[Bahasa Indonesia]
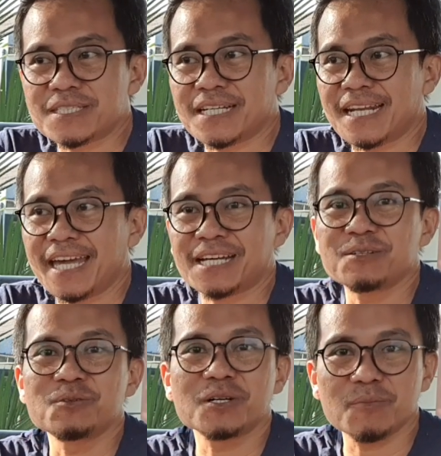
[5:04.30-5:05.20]
bisa naik
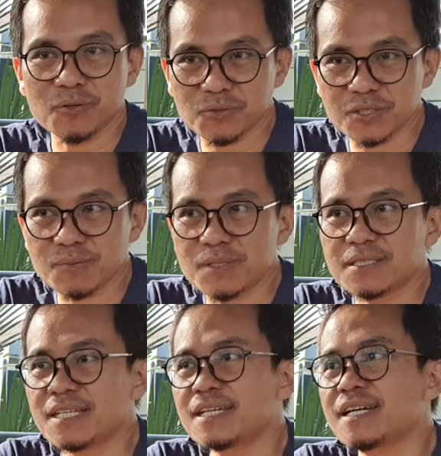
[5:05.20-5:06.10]
dulu ke
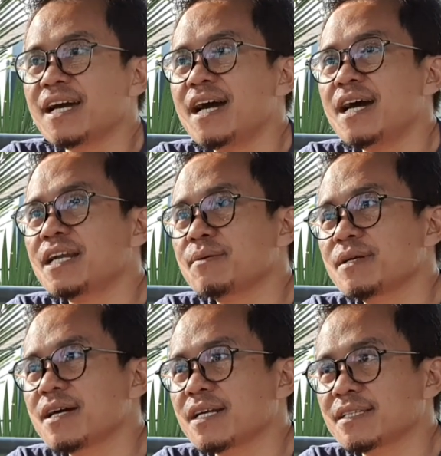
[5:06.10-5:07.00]
MotoGP sehingga
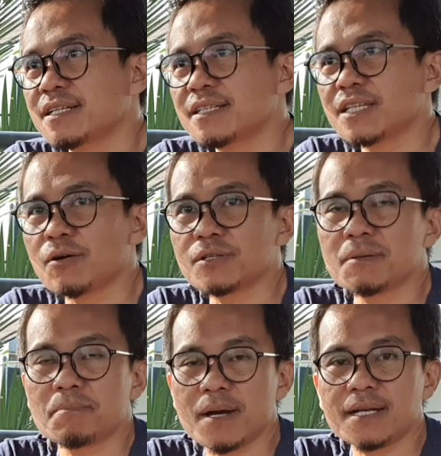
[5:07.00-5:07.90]
Remy Gardner
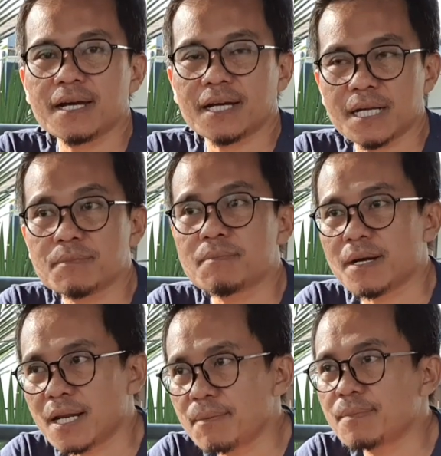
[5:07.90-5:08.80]
tahun depan akan
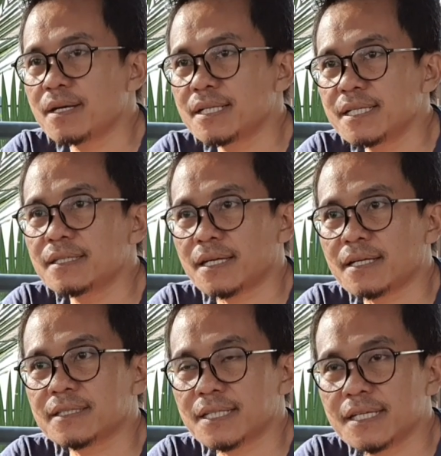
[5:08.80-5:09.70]
membalap di
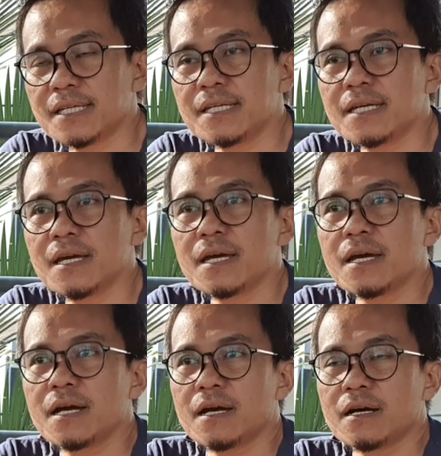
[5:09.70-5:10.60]
Tech
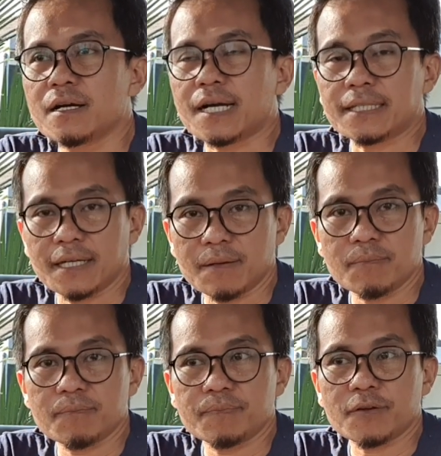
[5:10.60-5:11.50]
3 Eh,
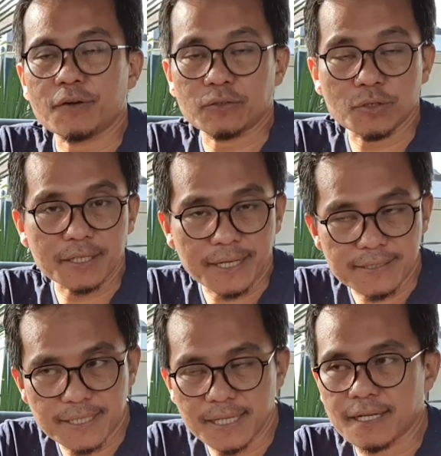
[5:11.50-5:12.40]
KTM Factory
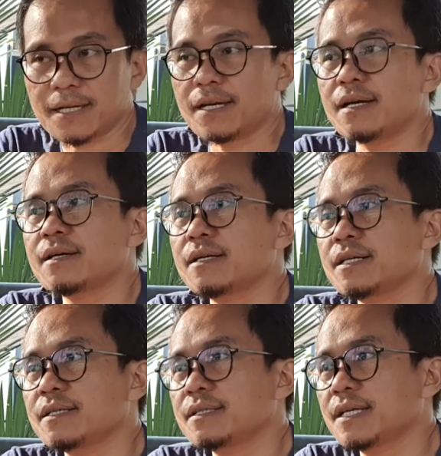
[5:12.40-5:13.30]
Racing ya.
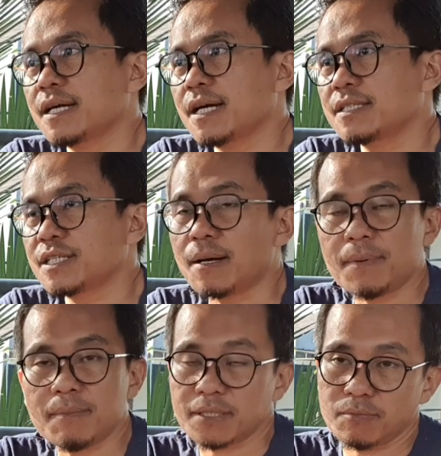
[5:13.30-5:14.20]
Uh, dengan
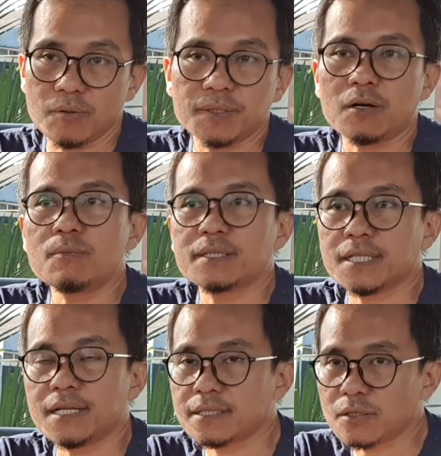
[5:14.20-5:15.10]
siapa masih belum tahu,
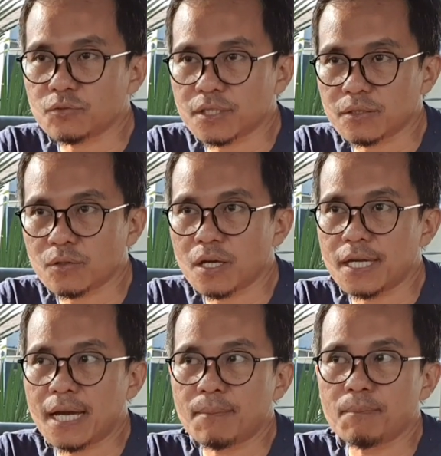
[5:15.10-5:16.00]
masih ada satu seat
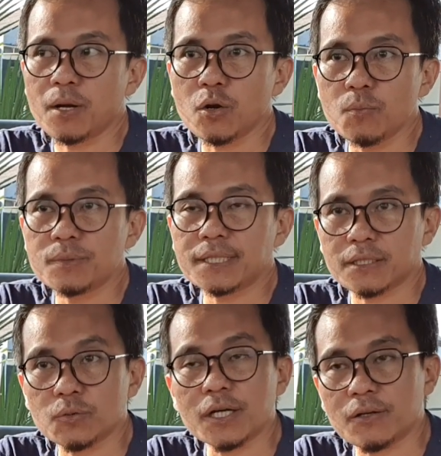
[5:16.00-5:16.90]
yang belum
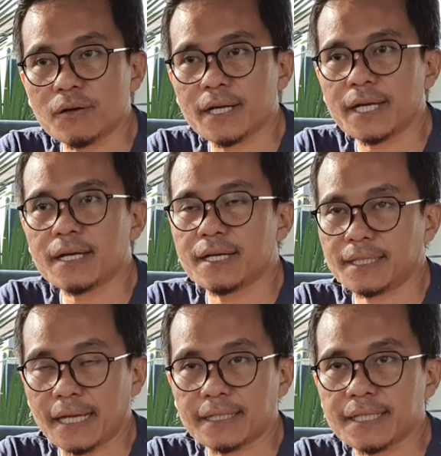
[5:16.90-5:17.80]
ditentukan oleh uh,
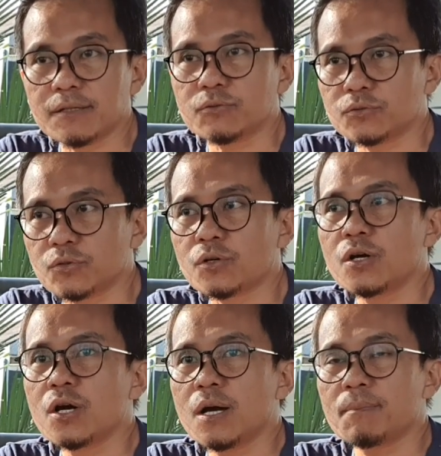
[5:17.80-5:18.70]
Tech 3 untuk
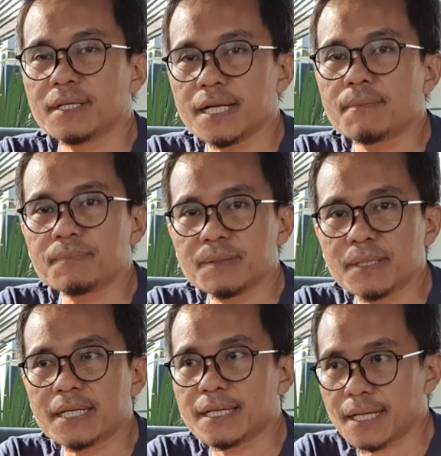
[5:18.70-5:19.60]

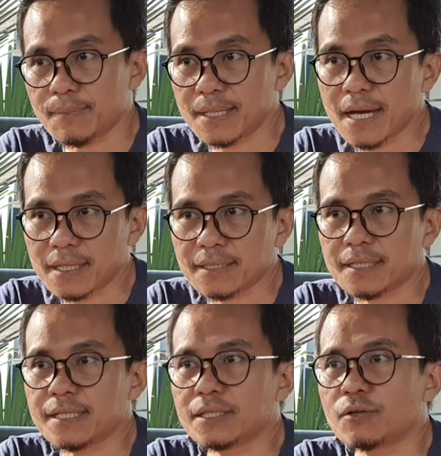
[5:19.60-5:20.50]
mendampingi Remy
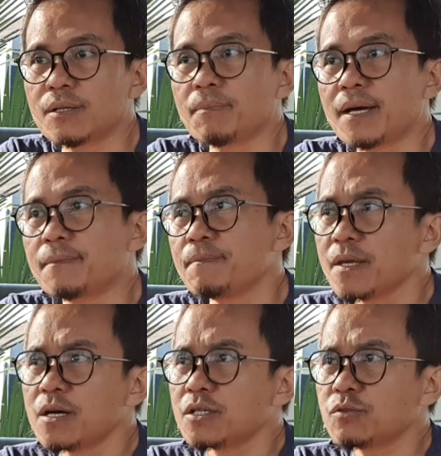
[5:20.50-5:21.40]
Gardner di tahun depan.
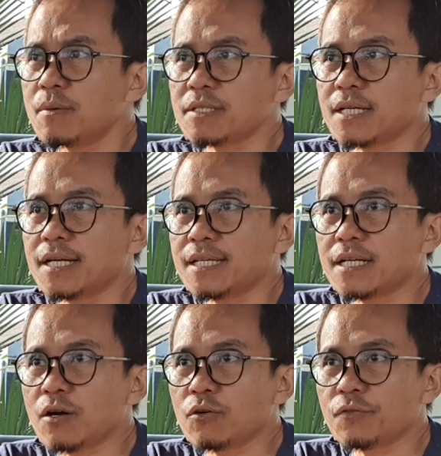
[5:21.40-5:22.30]
Cuma
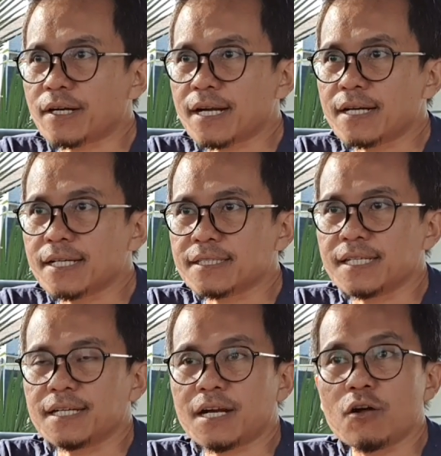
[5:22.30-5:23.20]
masalahnya Raul Fernandez
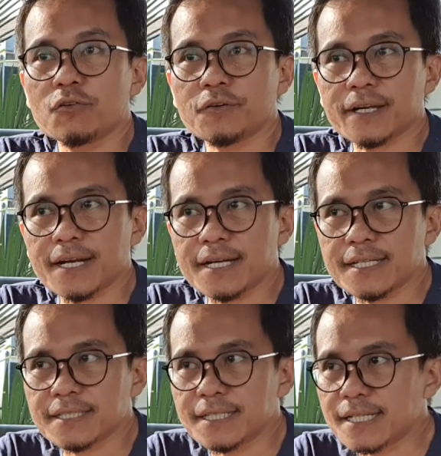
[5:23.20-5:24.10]
nih. Raul
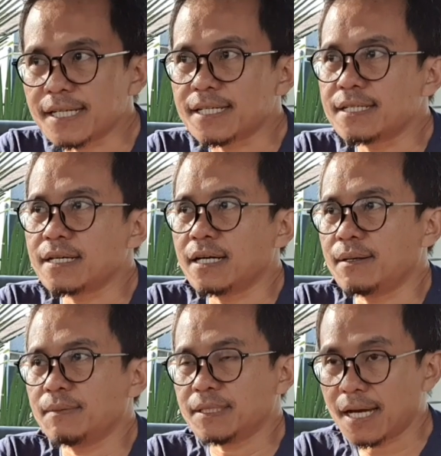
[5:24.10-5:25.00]
Fernandez sendiri
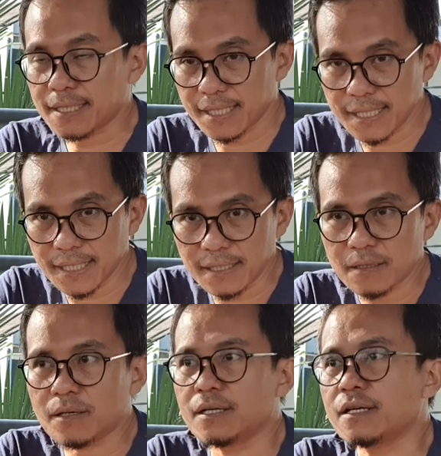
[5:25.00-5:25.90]
uh, saat
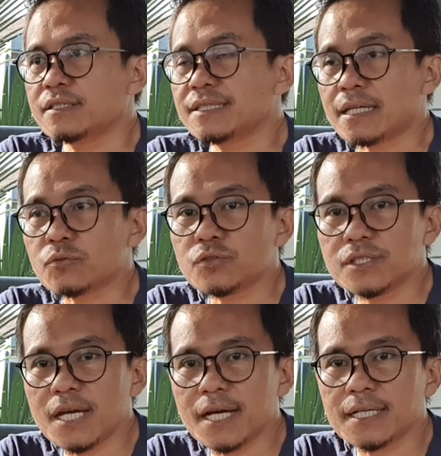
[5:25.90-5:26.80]
ini uh,
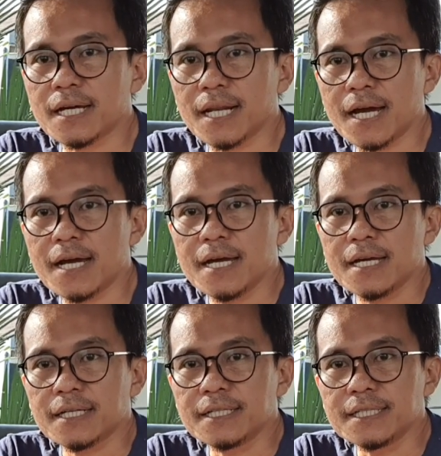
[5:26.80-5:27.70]
statusnya adalah
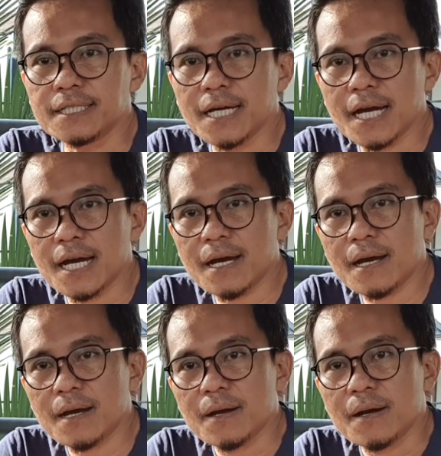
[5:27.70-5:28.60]

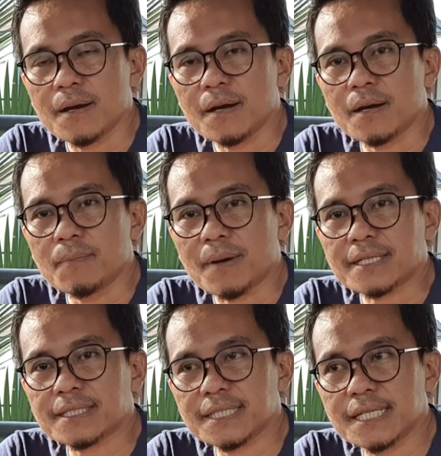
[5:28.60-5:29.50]
dia uh,
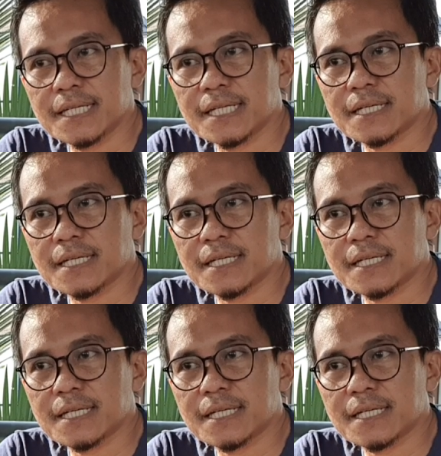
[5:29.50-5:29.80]
masih